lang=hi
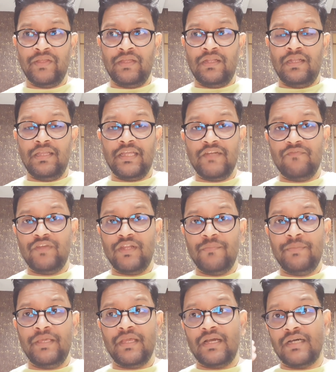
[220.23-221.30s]
लेकिन फिर
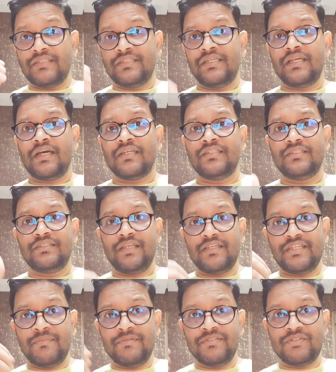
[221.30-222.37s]
भी एक अच्छी खासी
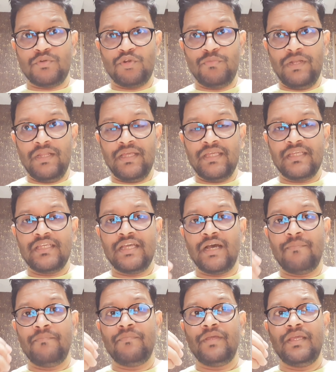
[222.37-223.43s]
तेज़ी हमें ज़रूर मिलेगी कि
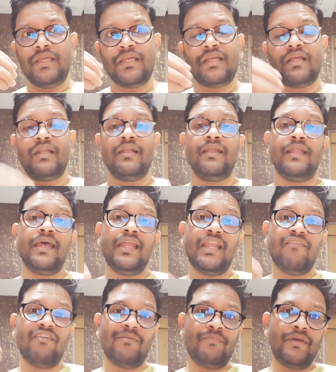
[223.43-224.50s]
हम एक नए
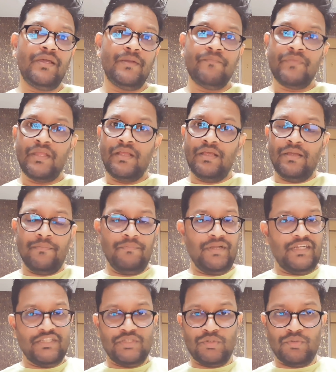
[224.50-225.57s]
लेवल पे
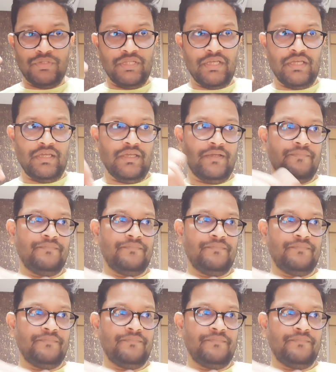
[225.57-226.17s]
बीटीसी को देखेंगे